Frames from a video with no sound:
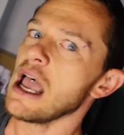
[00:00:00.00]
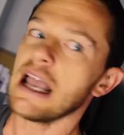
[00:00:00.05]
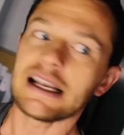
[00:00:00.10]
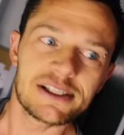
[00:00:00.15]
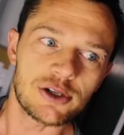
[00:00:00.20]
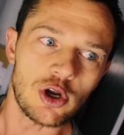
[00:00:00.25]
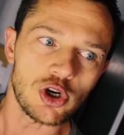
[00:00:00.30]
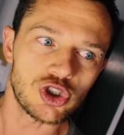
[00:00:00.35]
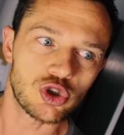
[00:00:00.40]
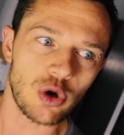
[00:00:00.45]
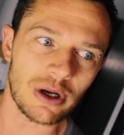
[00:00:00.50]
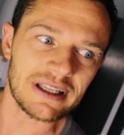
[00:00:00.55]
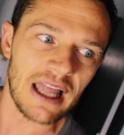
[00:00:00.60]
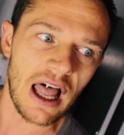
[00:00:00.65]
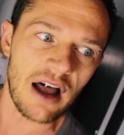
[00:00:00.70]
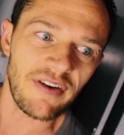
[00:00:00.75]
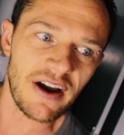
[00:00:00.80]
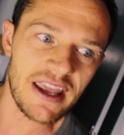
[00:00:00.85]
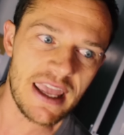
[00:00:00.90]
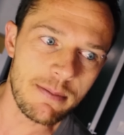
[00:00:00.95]
Est-ce que je dois
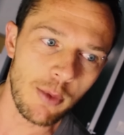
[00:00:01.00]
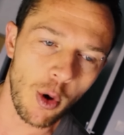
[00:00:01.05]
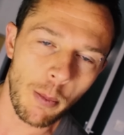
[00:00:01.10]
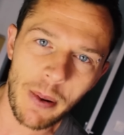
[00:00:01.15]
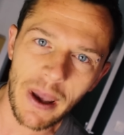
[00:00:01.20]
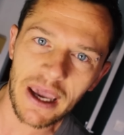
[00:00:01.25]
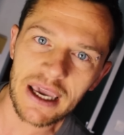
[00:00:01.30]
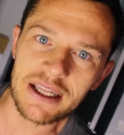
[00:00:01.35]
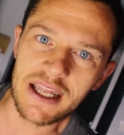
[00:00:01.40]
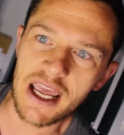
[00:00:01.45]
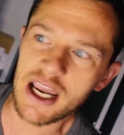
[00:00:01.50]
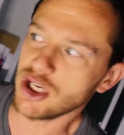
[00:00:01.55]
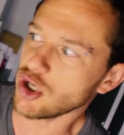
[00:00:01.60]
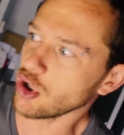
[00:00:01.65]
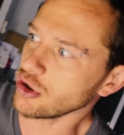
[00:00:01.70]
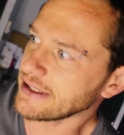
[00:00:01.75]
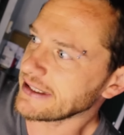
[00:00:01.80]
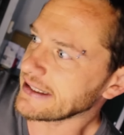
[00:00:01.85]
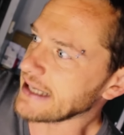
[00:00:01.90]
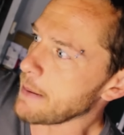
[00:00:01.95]
travailler mon périnée
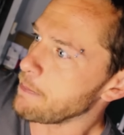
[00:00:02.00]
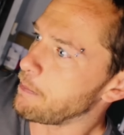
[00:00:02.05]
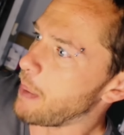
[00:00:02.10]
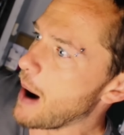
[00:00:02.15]
Je ne sais